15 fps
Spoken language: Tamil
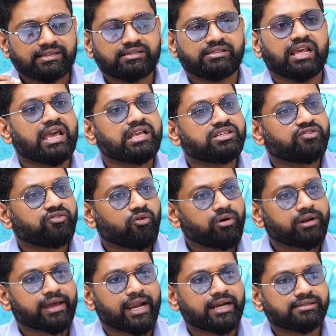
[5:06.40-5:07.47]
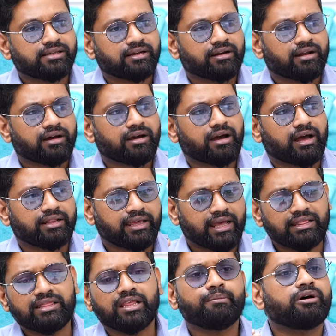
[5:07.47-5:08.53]
ஸ்டேஜ் ஃபோர் கேன்சர்னால் அது
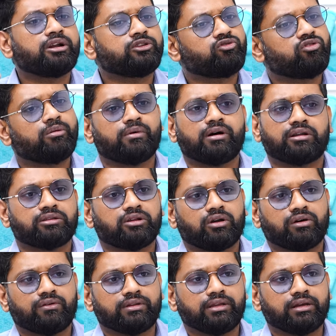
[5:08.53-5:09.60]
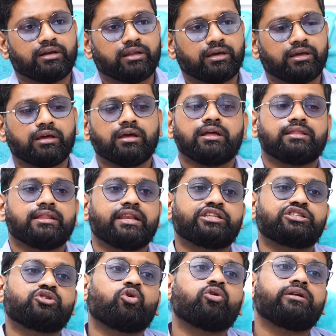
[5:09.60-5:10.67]
எந்த மருத்துவமாக இருந்தாலும் வந்துட்டு தெர்
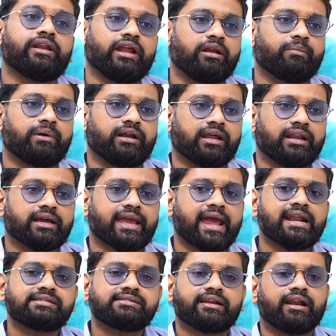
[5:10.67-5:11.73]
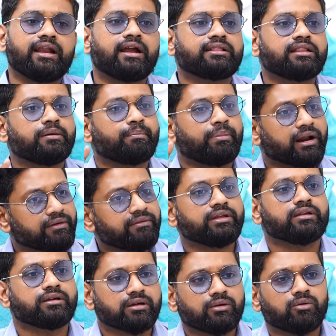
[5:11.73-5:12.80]
இஸ் நோ ட்ரீட்மெண்ட் ஏன்னா கேன்சர் எல்லா இடத்துலையும் பரவி
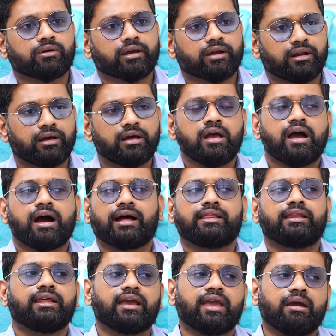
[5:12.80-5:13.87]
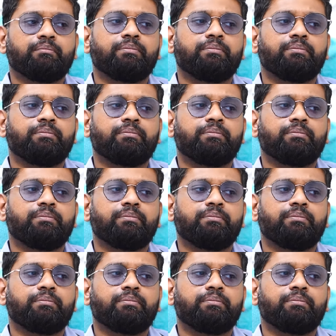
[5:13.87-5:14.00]
இருக்குது ஓகேங்களா அதை நீங்கள்